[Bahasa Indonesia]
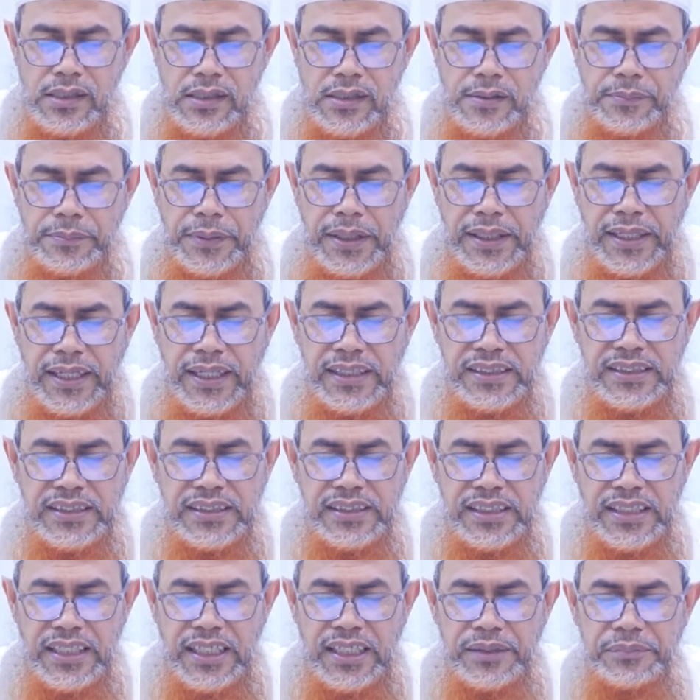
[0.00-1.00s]
bagian
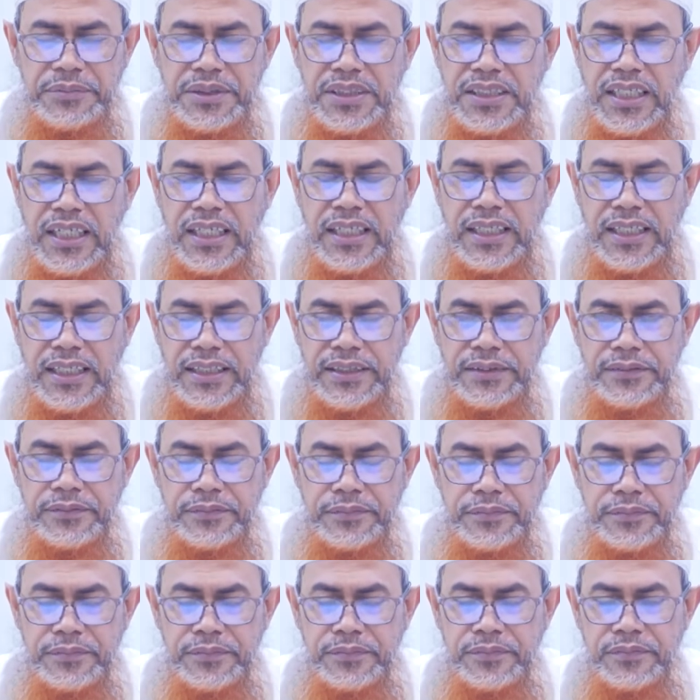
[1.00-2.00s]
setengah misalkan
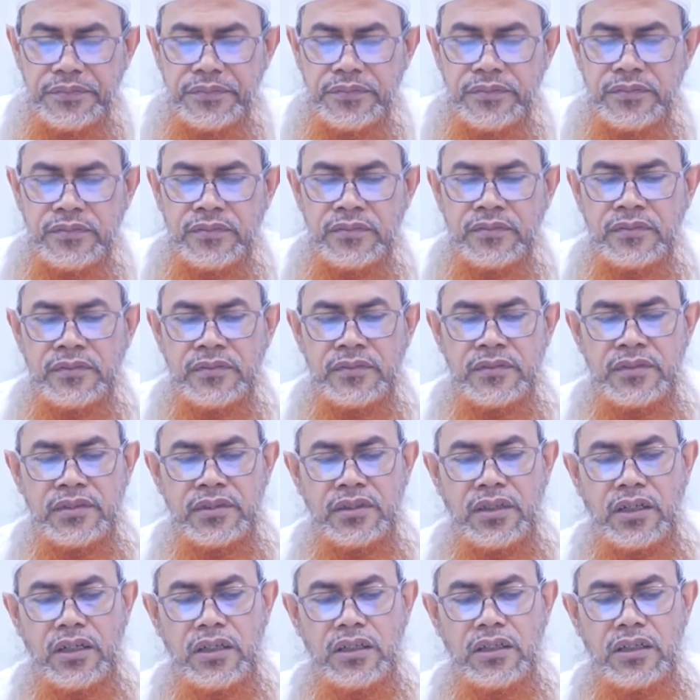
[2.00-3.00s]

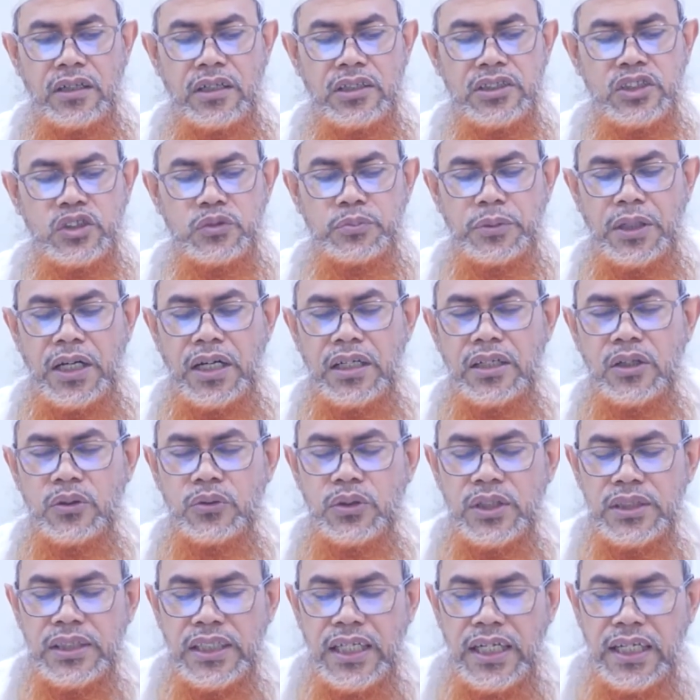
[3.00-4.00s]
Allah Subhanahu
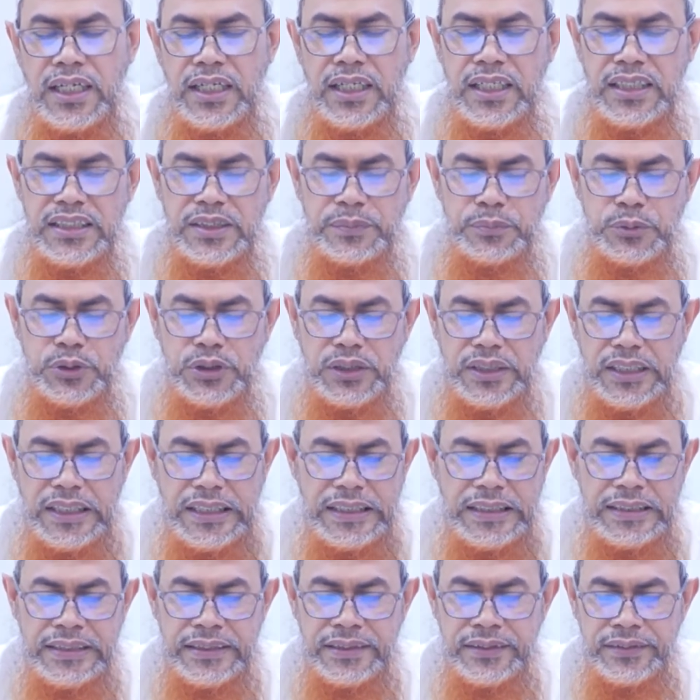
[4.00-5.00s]
wa taala
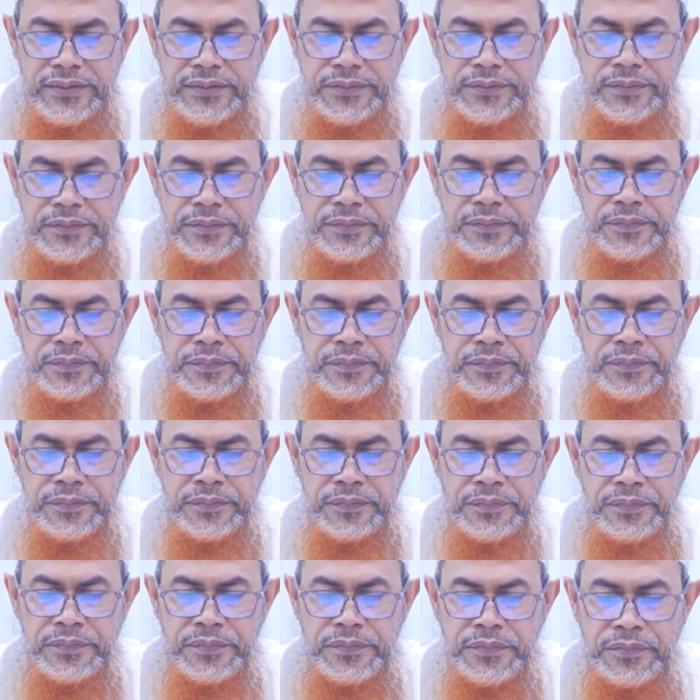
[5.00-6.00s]
sebutkan
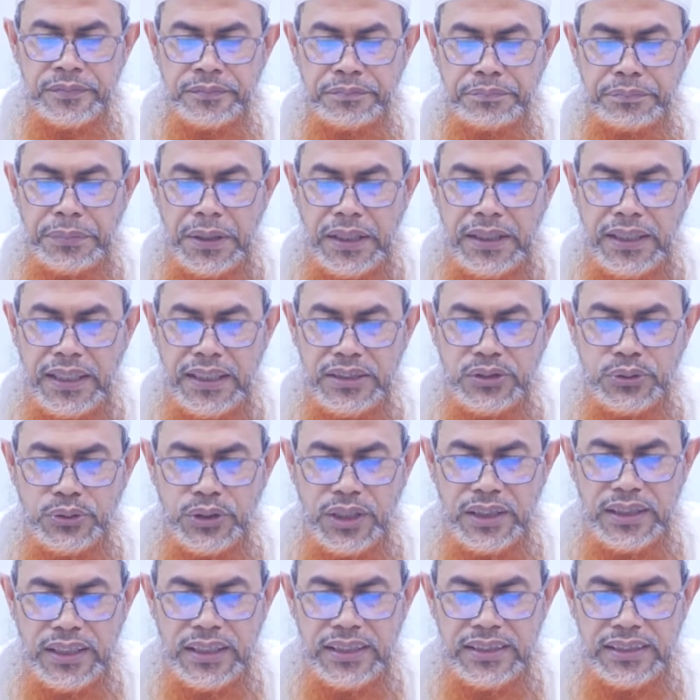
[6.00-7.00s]
pada
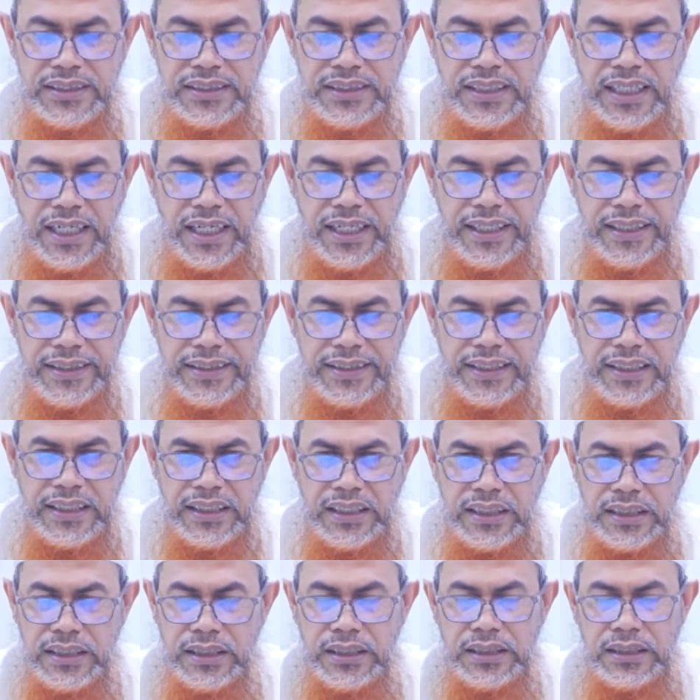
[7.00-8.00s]
surat An-Nisa ayat yang
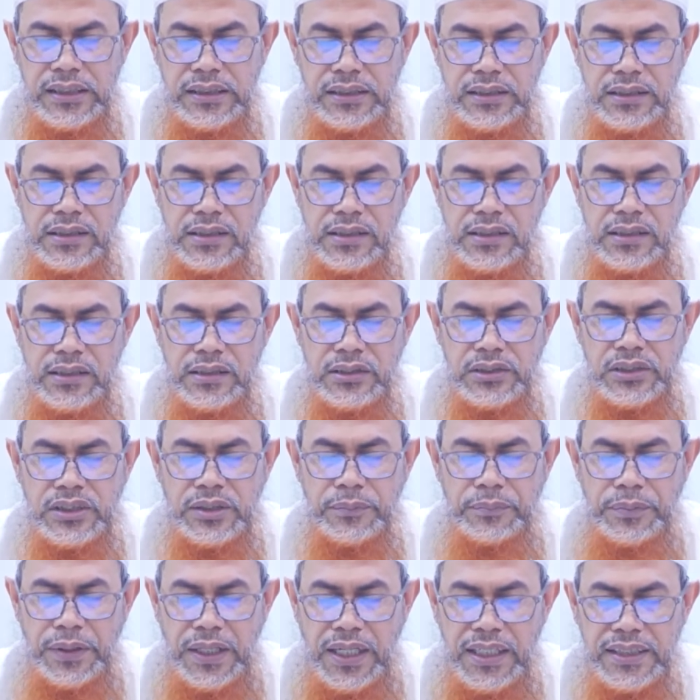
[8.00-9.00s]

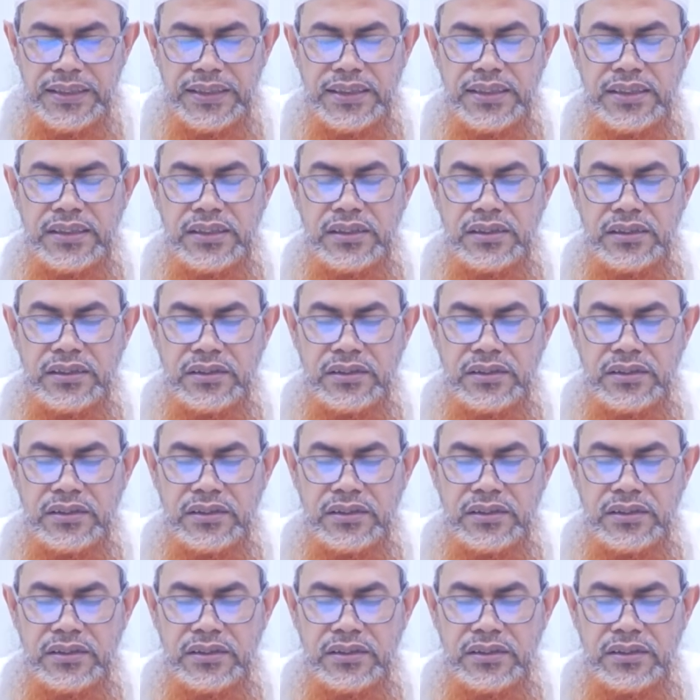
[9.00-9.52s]
ke-11